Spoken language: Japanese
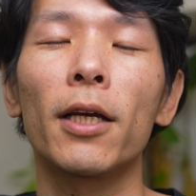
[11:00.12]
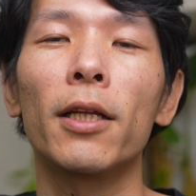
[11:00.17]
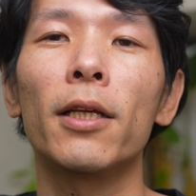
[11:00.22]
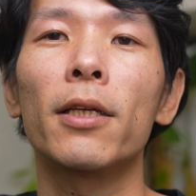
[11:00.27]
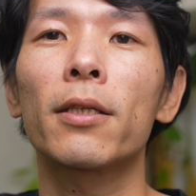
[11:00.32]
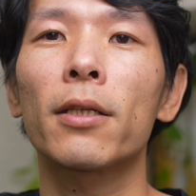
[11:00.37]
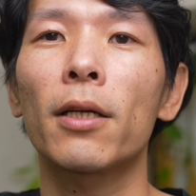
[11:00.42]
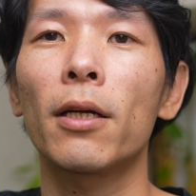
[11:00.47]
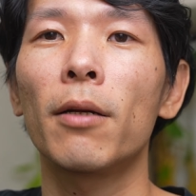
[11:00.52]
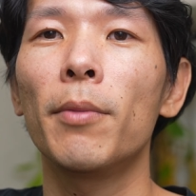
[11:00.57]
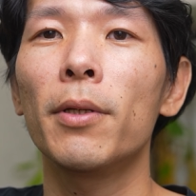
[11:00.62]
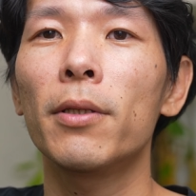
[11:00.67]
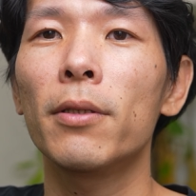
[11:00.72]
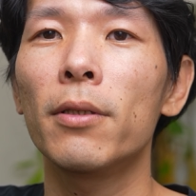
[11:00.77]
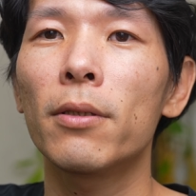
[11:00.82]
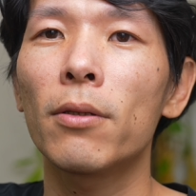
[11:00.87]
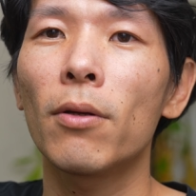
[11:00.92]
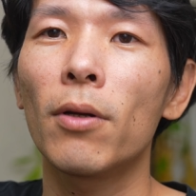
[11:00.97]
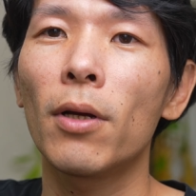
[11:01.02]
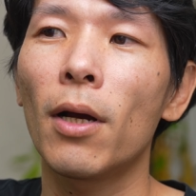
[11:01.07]
けですから、別
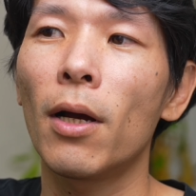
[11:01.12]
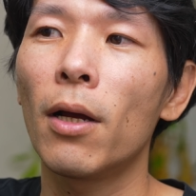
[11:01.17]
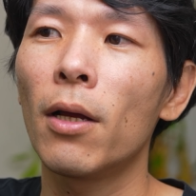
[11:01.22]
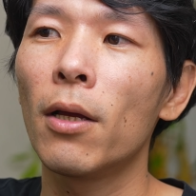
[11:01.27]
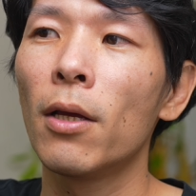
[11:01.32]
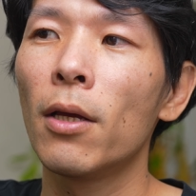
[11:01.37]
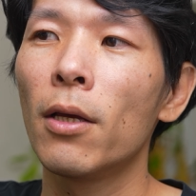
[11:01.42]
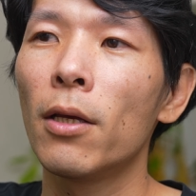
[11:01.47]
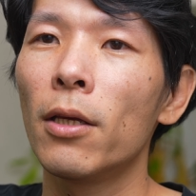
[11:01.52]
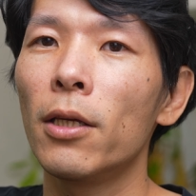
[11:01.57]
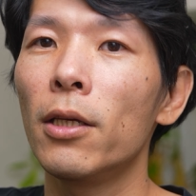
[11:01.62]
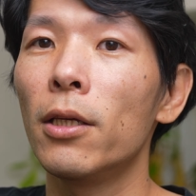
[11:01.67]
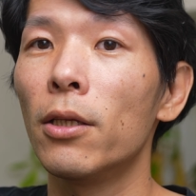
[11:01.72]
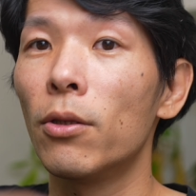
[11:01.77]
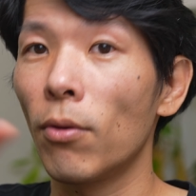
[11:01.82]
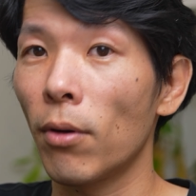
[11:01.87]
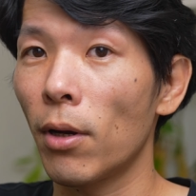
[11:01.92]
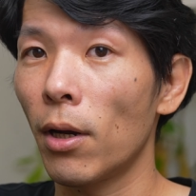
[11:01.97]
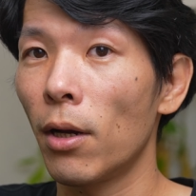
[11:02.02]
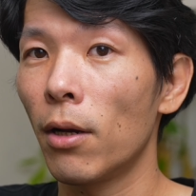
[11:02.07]
にそれがいい
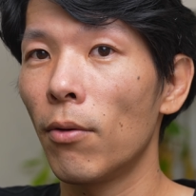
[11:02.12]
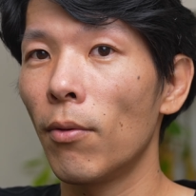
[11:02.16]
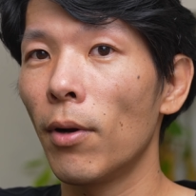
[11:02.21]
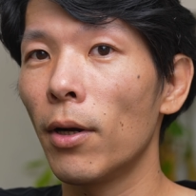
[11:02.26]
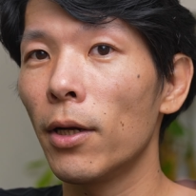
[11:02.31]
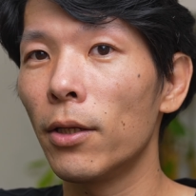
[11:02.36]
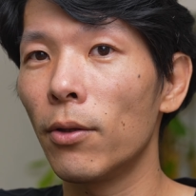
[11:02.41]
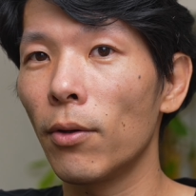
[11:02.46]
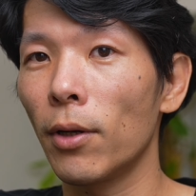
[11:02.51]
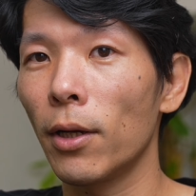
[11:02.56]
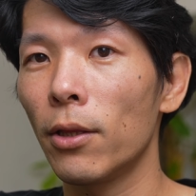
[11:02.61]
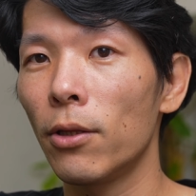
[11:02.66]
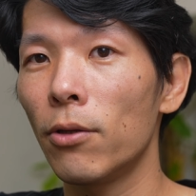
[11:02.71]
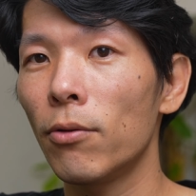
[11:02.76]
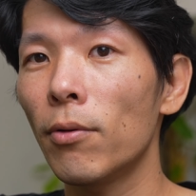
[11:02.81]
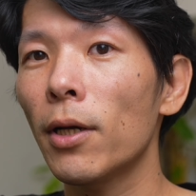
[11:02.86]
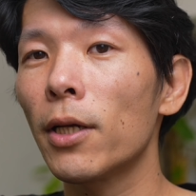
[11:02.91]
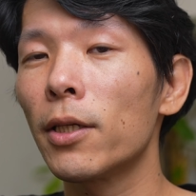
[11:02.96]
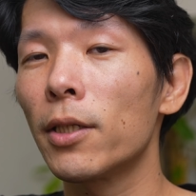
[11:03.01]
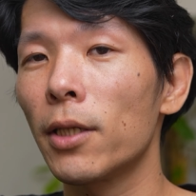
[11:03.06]
とか悪いとかって
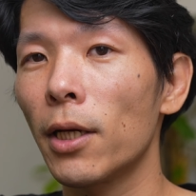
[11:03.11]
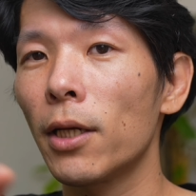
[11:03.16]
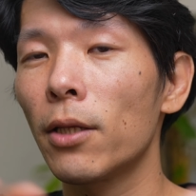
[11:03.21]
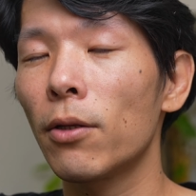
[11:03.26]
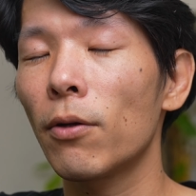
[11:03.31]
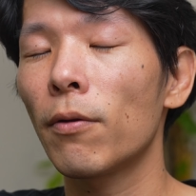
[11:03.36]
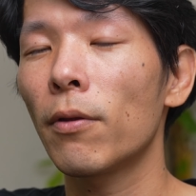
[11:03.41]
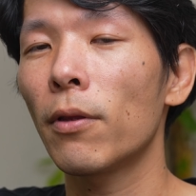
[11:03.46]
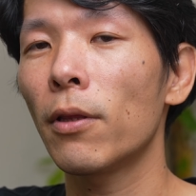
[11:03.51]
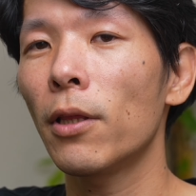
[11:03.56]
いうわけじゃないと。